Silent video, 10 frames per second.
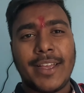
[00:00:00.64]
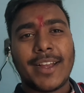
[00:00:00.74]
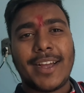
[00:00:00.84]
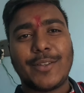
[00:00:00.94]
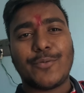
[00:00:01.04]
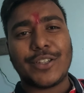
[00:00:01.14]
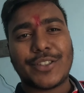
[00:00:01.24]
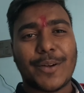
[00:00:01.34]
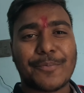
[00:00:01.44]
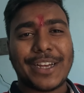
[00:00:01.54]
ये गाइज
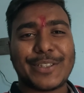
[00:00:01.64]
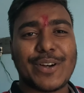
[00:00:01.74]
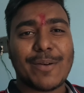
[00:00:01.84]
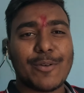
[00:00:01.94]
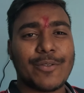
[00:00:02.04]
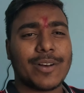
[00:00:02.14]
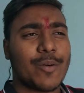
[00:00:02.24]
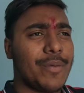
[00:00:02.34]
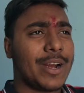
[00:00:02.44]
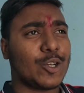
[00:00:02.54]
व्हाट्सअप कैसे हो आप लोग
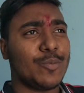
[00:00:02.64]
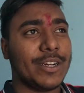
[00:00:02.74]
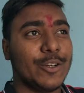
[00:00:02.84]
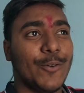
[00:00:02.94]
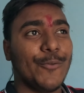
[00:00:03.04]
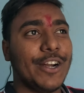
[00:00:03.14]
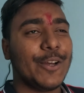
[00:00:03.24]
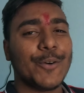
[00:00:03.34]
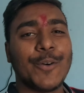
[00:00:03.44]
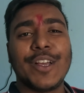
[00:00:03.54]
वेलकम बैक टू माय न्यू वीडियो